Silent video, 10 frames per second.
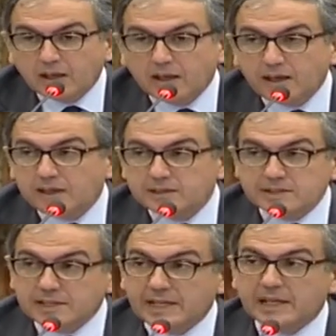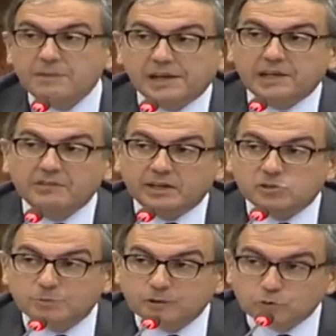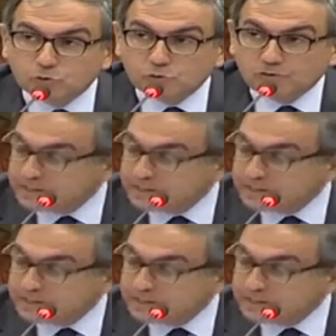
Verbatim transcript: e il segnale che mi arriva è che soprattutto sul